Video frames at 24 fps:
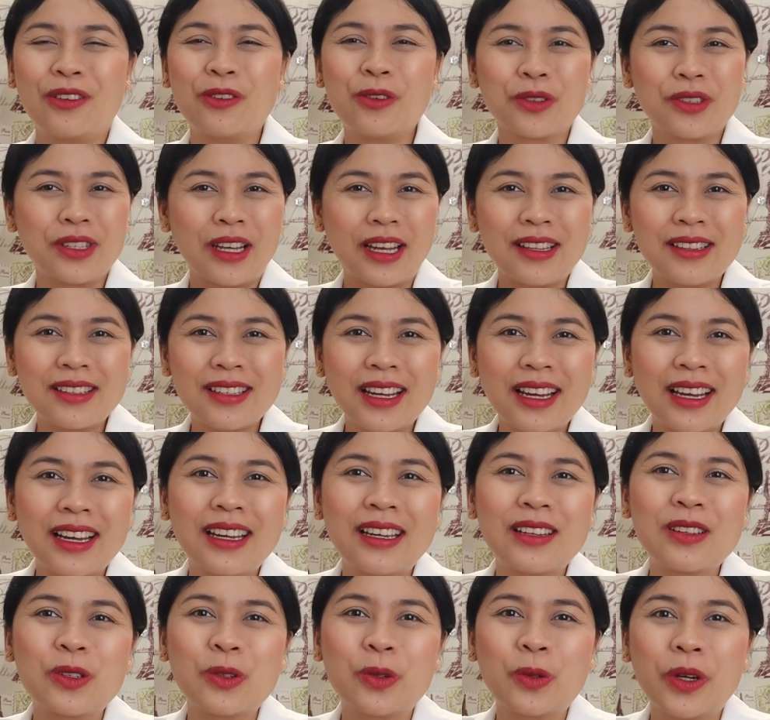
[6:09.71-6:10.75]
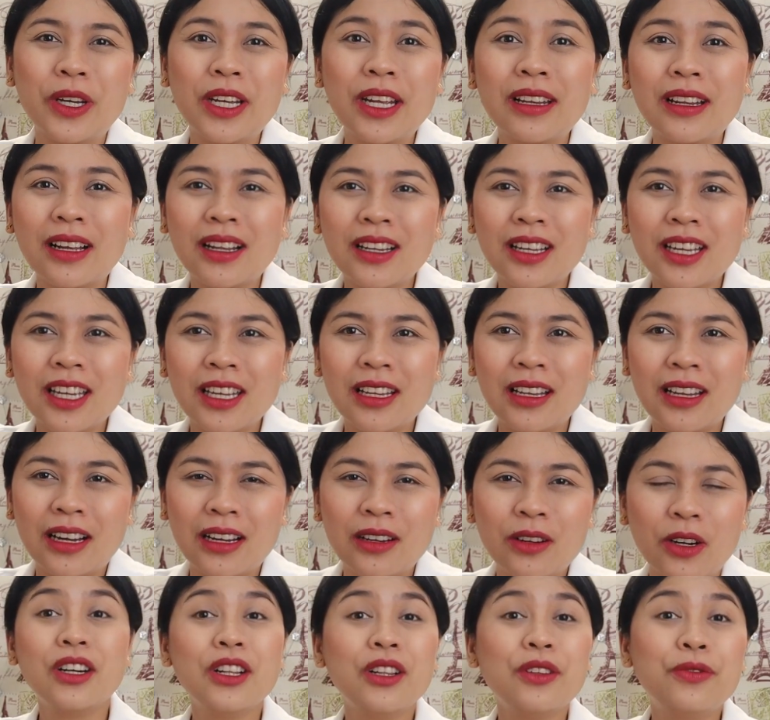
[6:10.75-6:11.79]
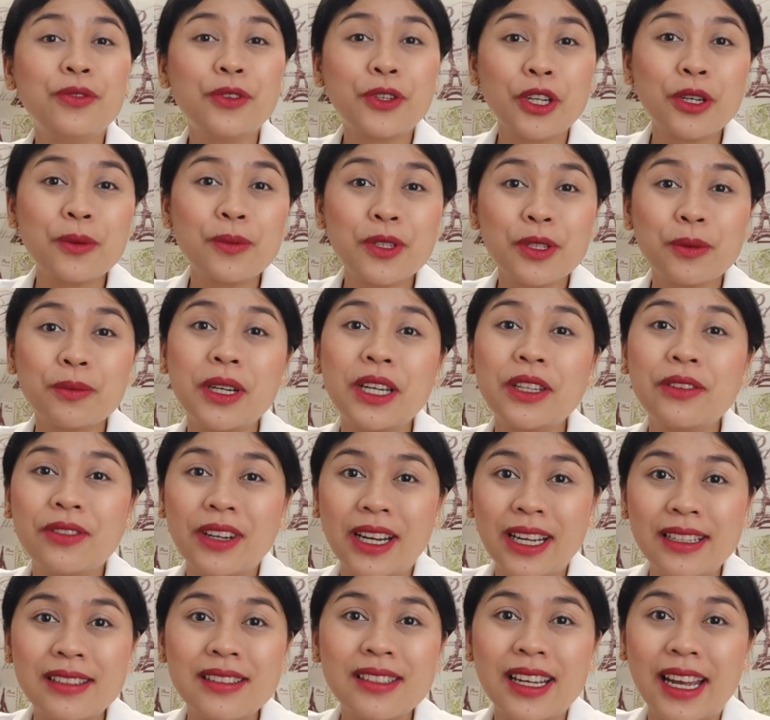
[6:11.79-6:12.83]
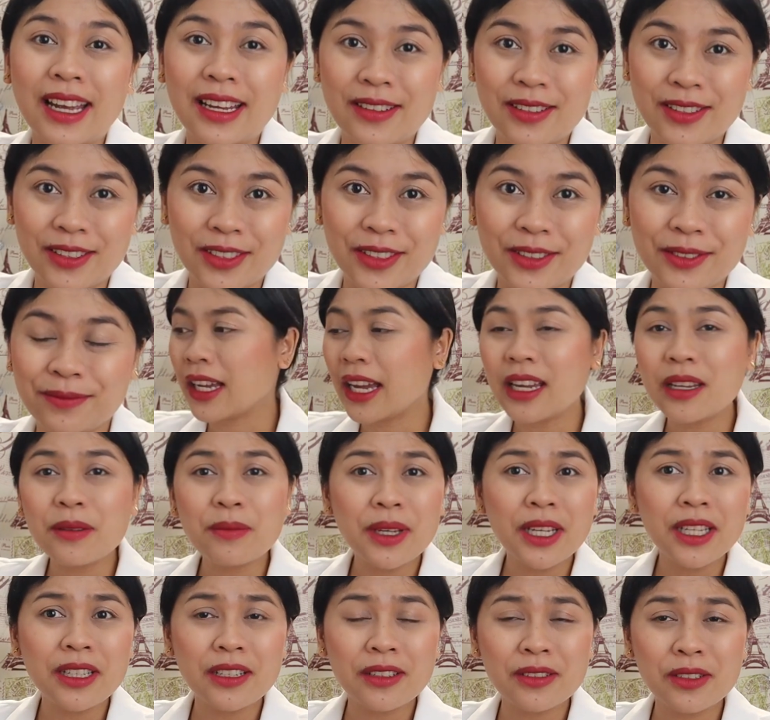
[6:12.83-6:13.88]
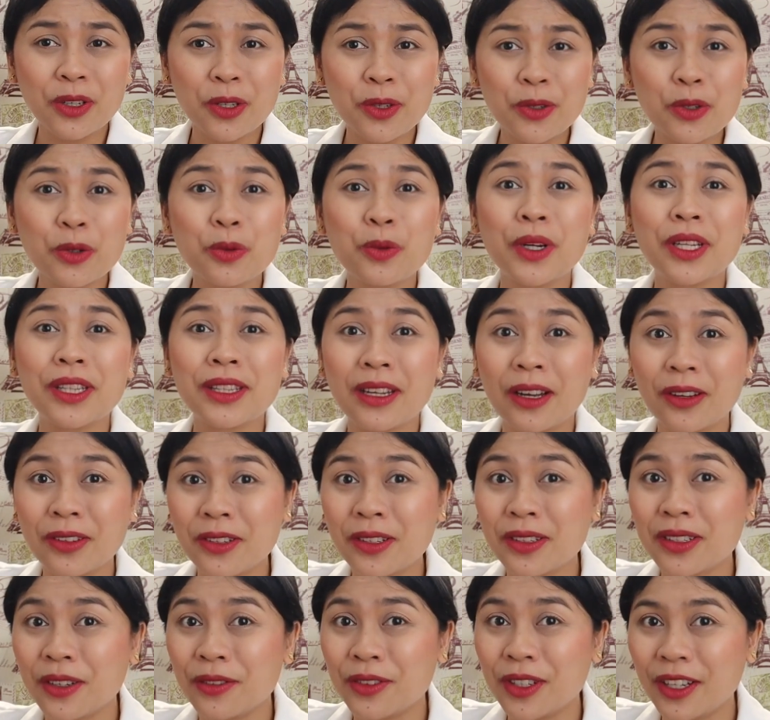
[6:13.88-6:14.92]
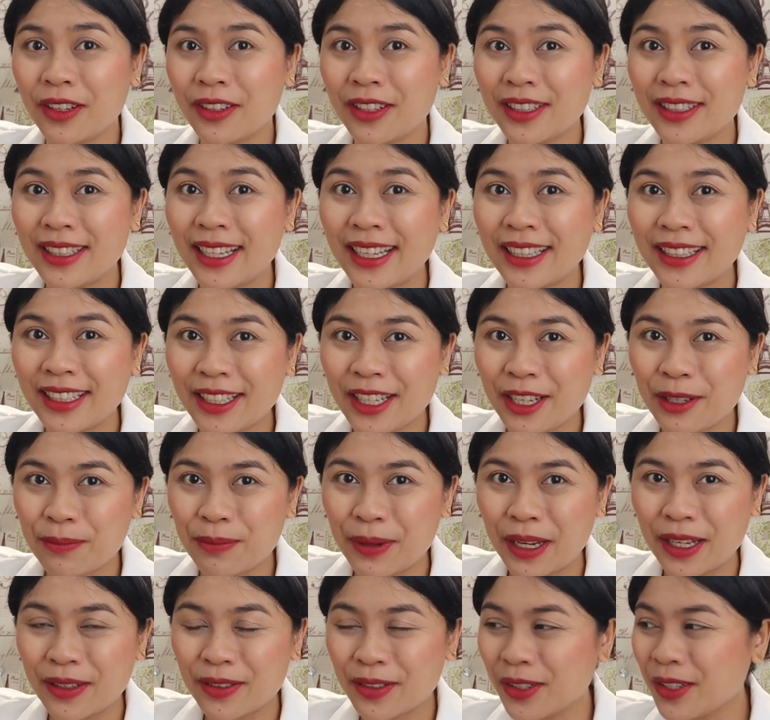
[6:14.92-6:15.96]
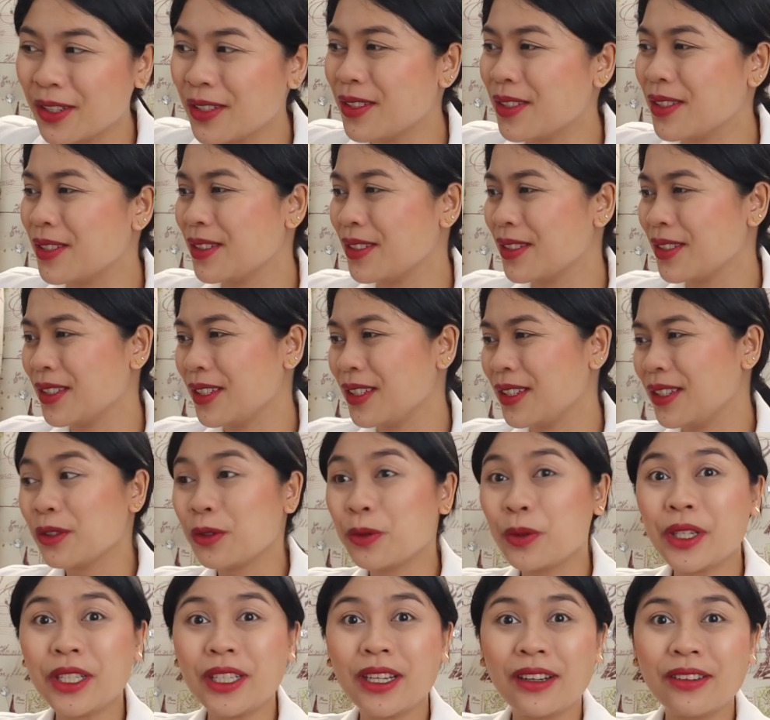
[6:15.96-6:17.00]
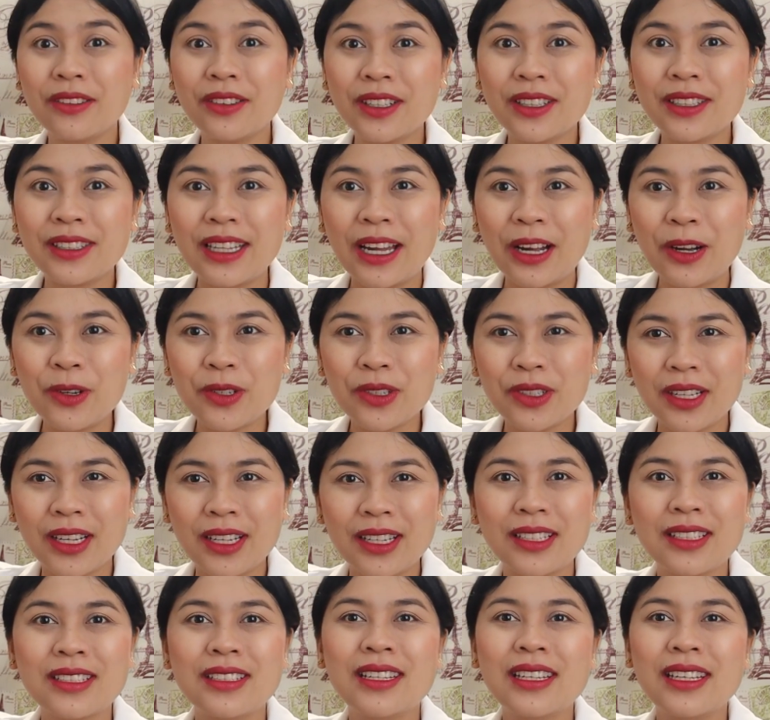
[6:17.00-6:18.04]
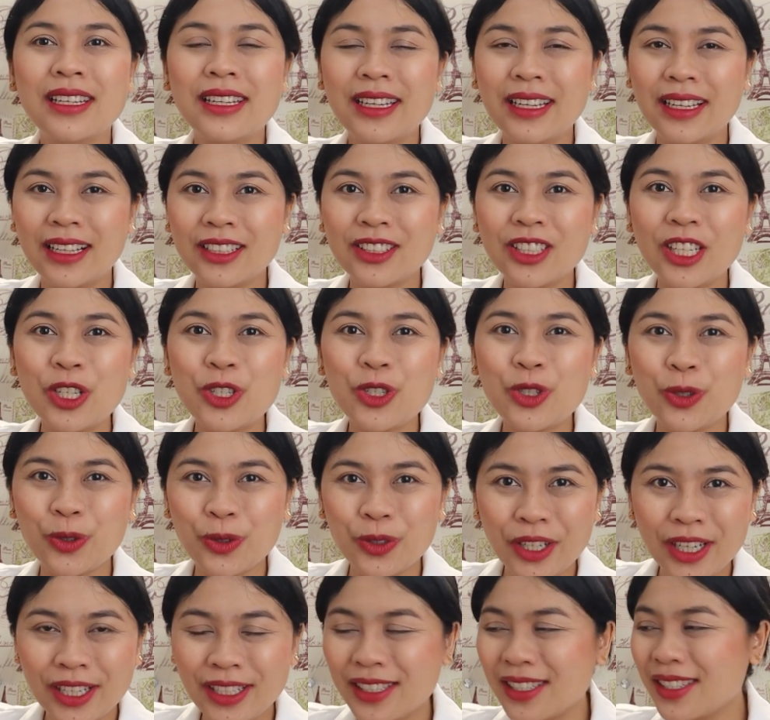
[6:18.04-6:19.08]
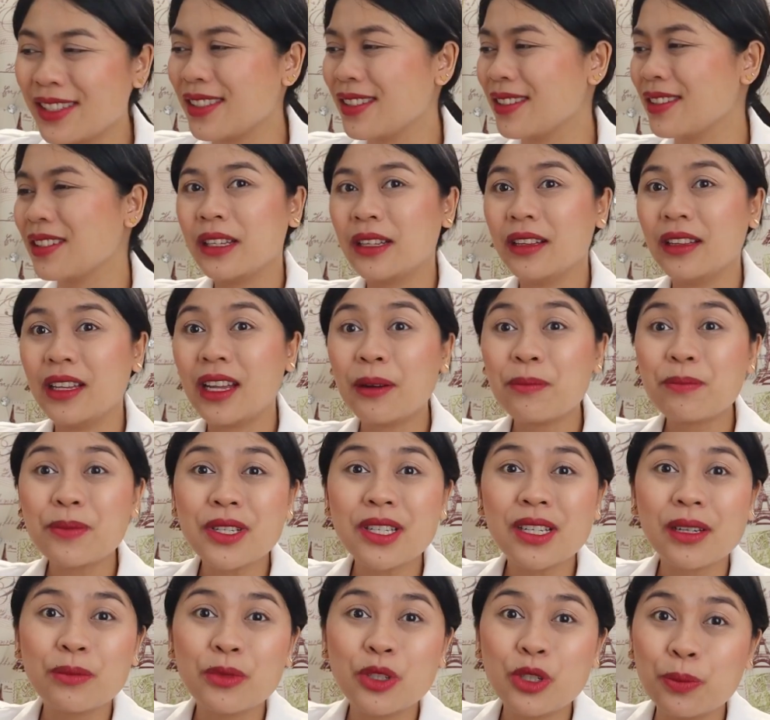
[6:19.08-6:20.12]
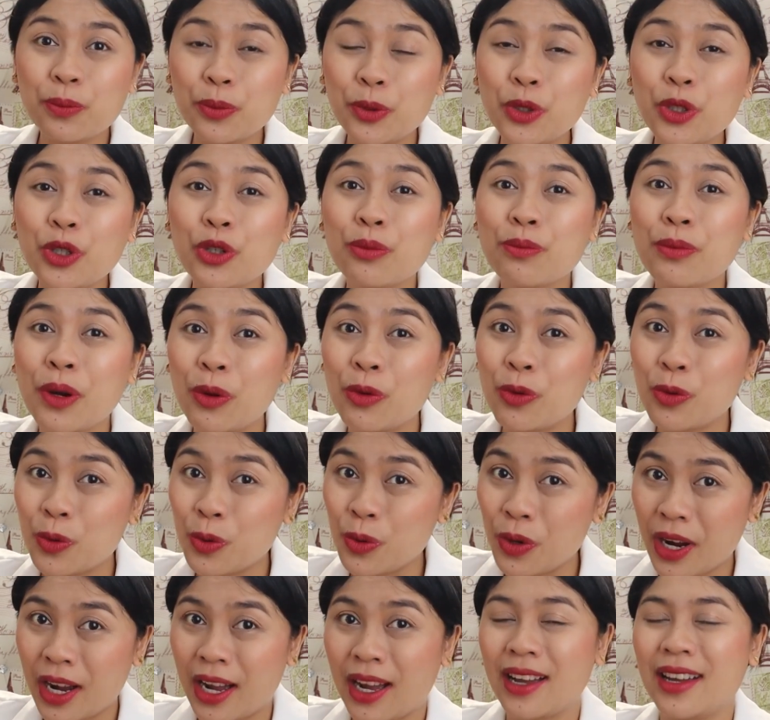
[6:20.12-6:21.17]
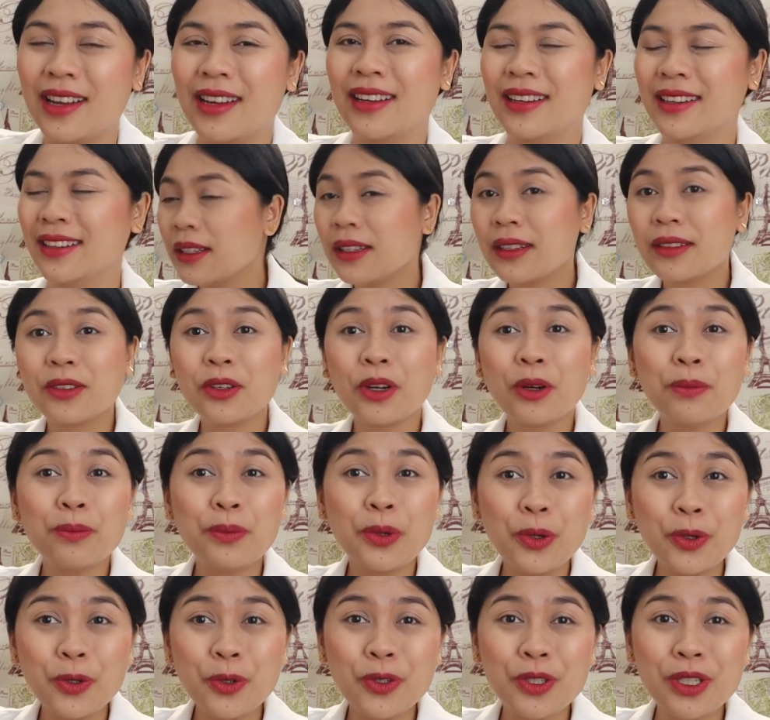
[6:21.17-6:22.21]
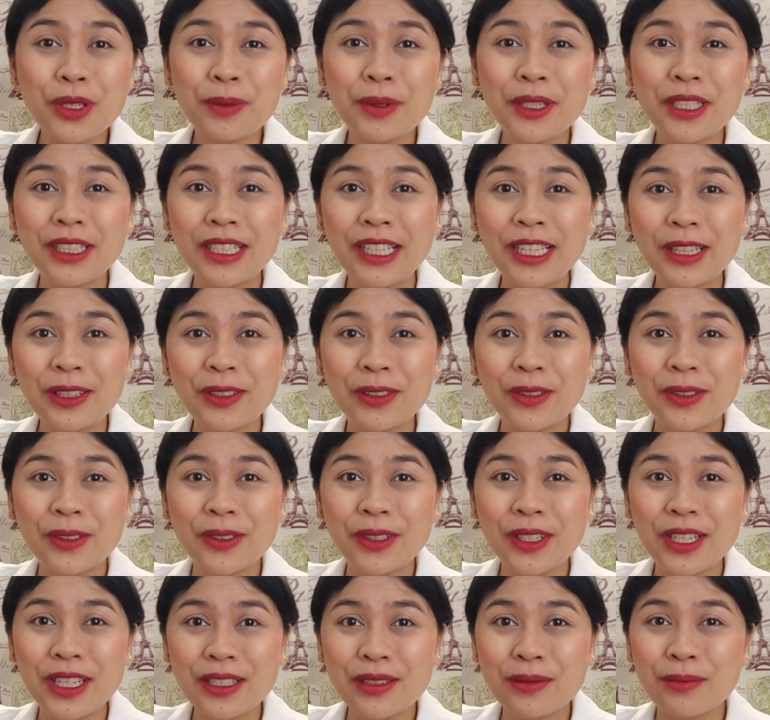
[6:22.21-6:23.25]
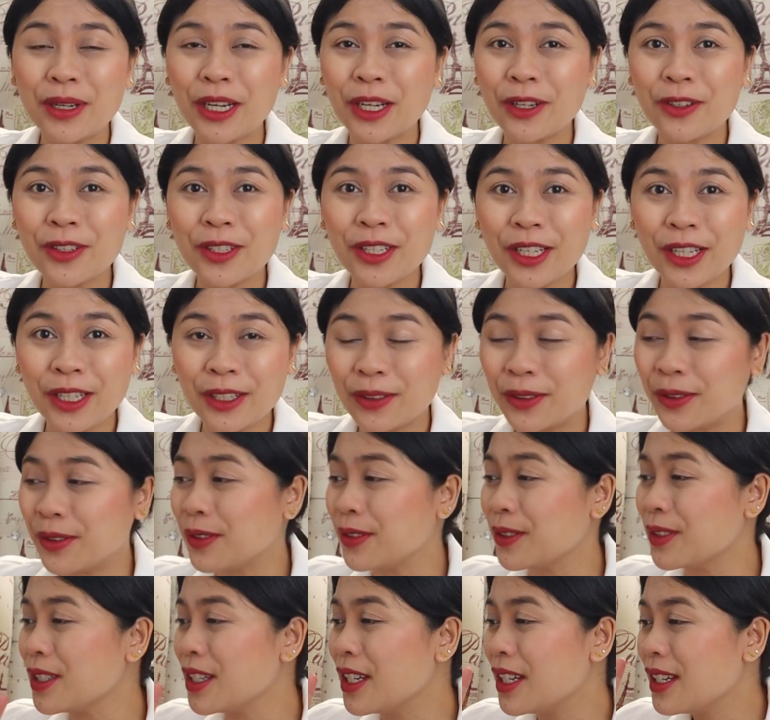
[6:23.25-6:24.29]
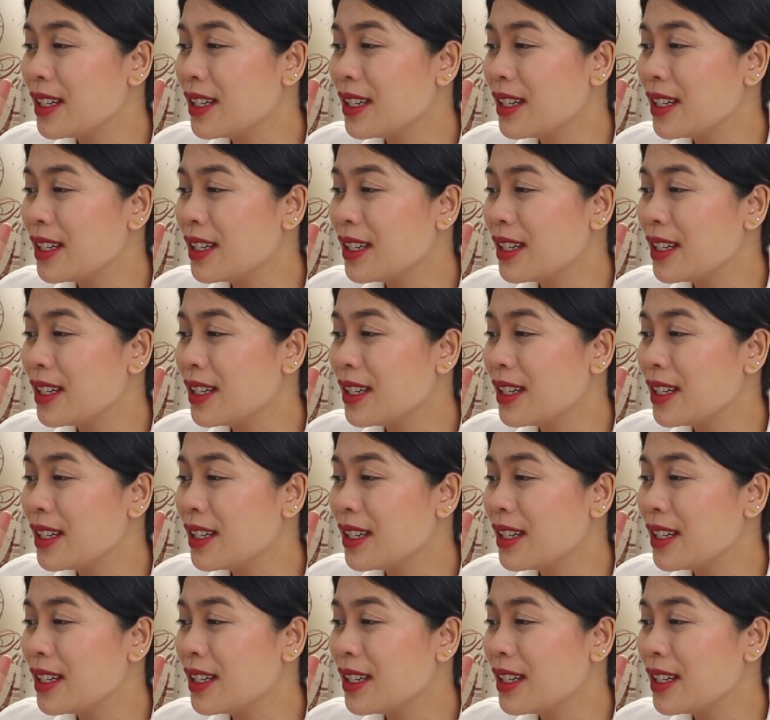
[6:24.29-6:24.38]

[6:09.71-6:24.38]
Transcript: sa kung saan-saan. So, ayan, nakalagay lang all forms of advanced cancer. CanMen is also 1,799 pesos. So, 100,000 health insurance. Lump sum nyo po yung makukuha. So, ang bonus naman dito is meron kayong